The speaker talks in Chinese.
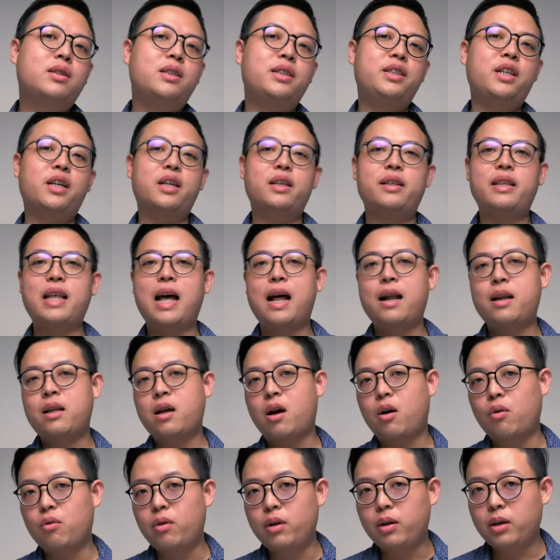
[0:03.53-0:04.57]
今天跟大家
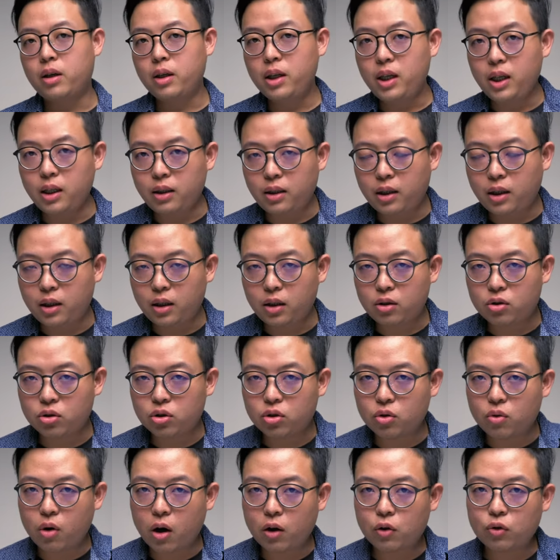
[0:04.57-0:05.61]
讨论一个议题，就
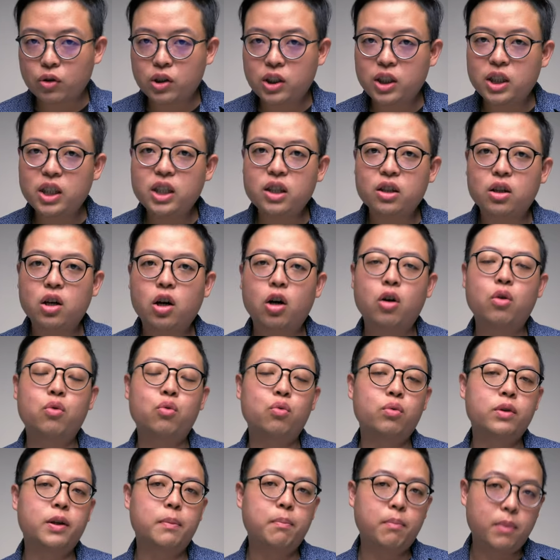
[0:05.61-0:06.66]
是关于细口
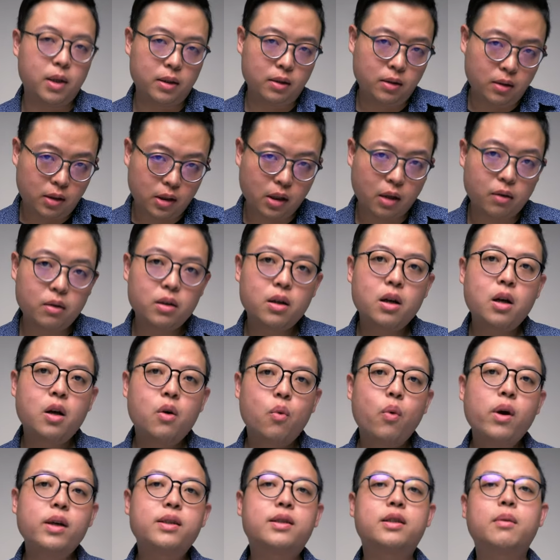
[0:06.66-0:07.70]
壶的闷蒸，
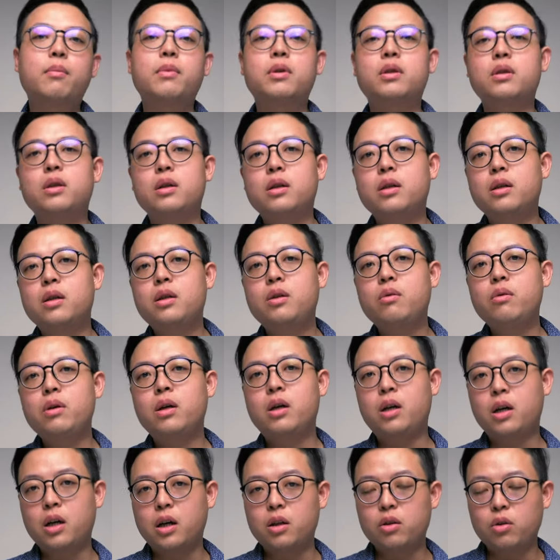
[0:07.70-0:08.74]
为什么呢？因为
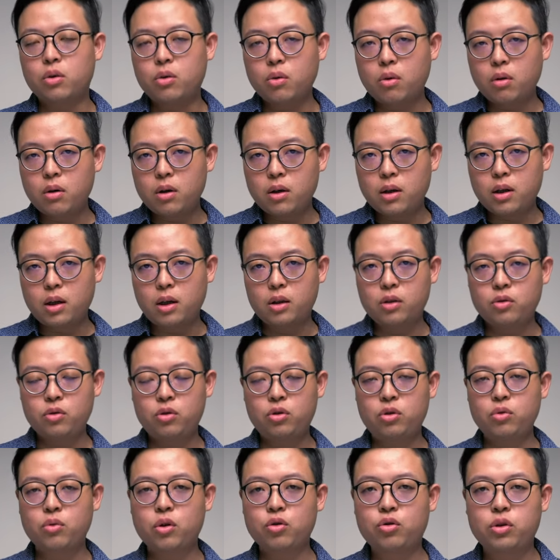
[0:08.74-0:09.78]
很多人
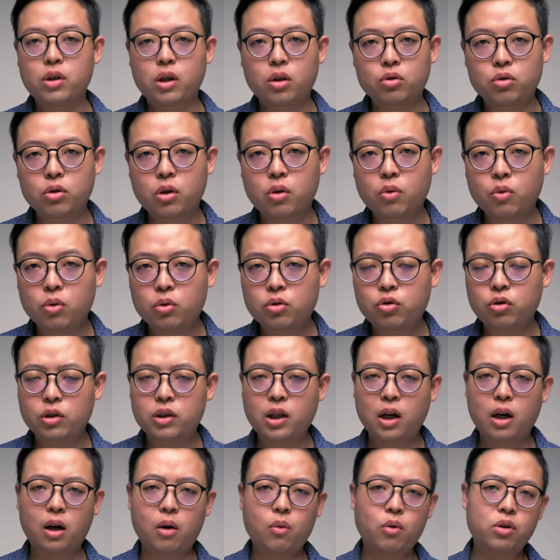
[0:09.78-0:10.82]
询问学长说，学
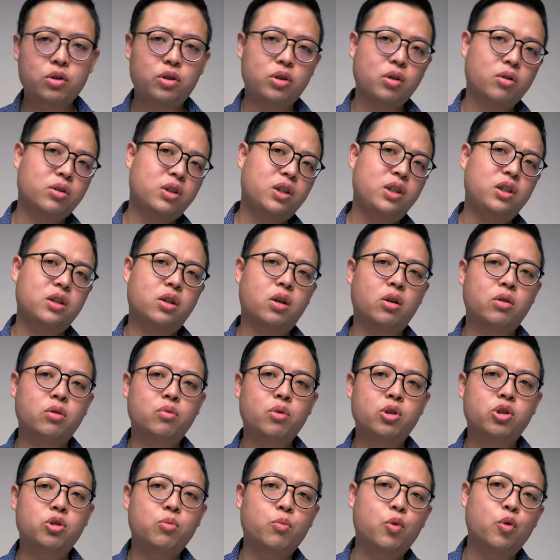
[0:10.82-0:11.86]
长，我使用细口壶
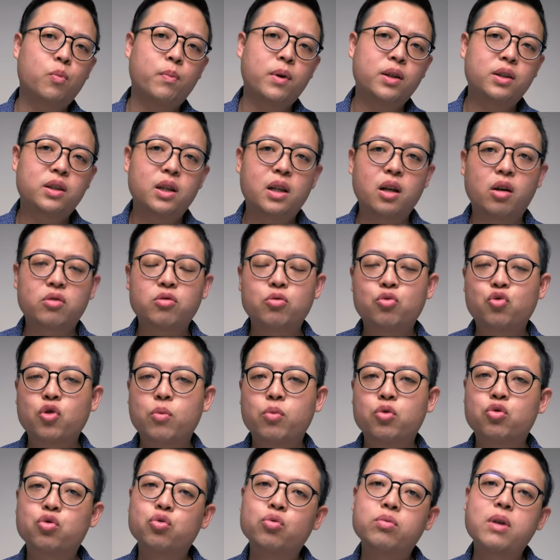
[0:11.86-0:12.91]
为什么闷蒸老是做
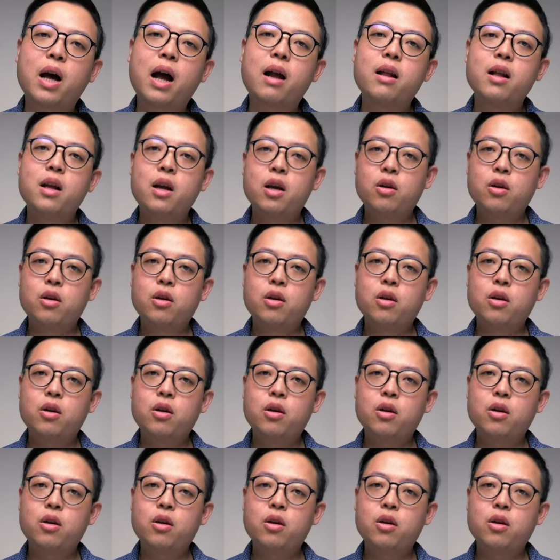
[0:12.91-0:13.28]
不出来？